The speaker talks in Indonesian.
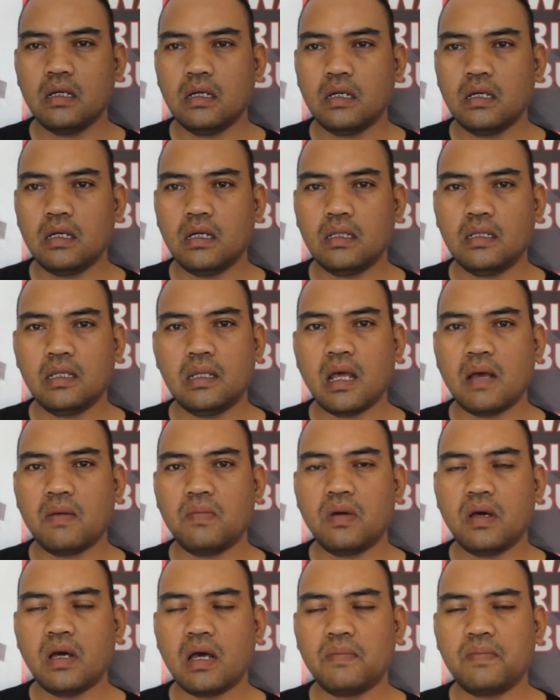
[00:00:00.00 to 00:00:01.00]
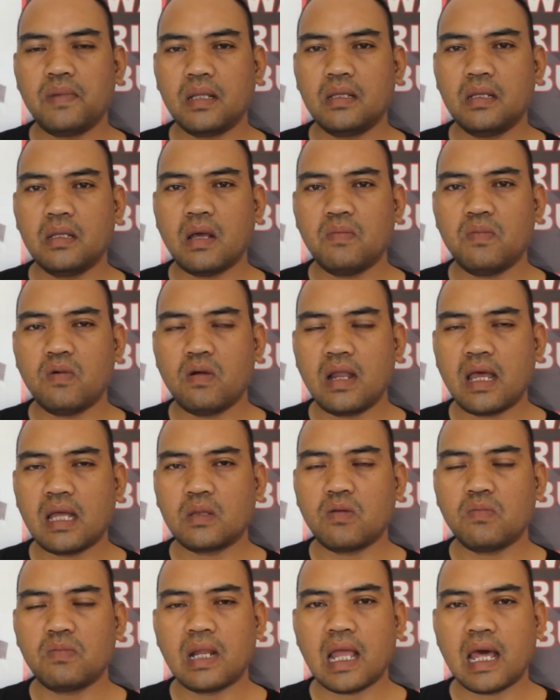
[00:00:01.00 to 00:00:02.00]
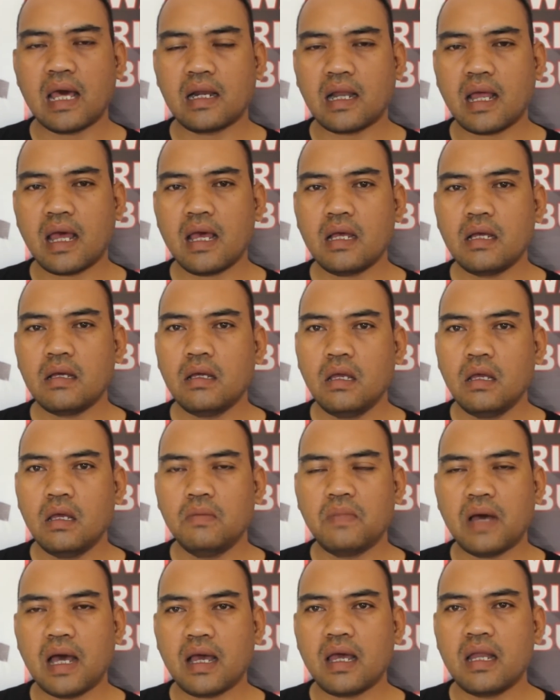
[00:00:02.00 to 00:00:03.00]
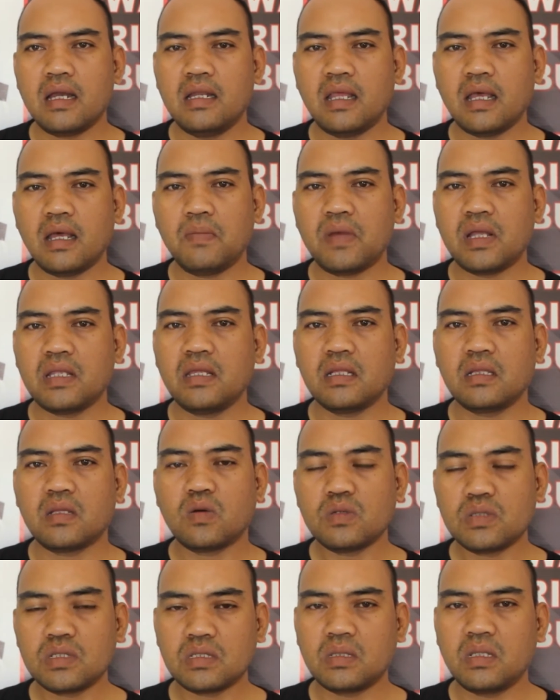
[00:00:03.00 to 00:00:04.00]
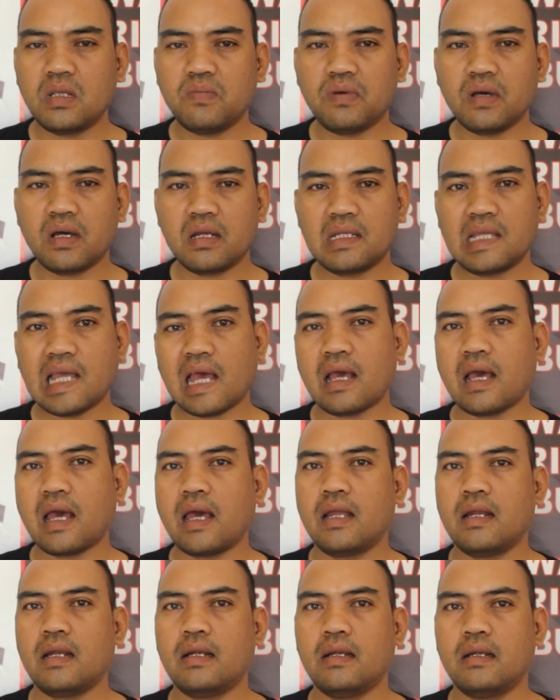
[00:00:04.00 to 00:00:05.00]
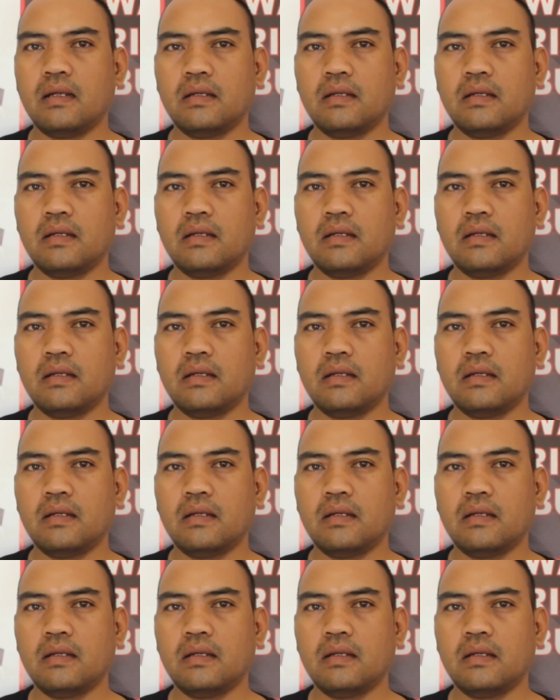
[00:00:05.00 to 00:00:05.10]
uh, tidak apa tidak boleh atau melarang, bahkan dia masih terus dipekerjakan.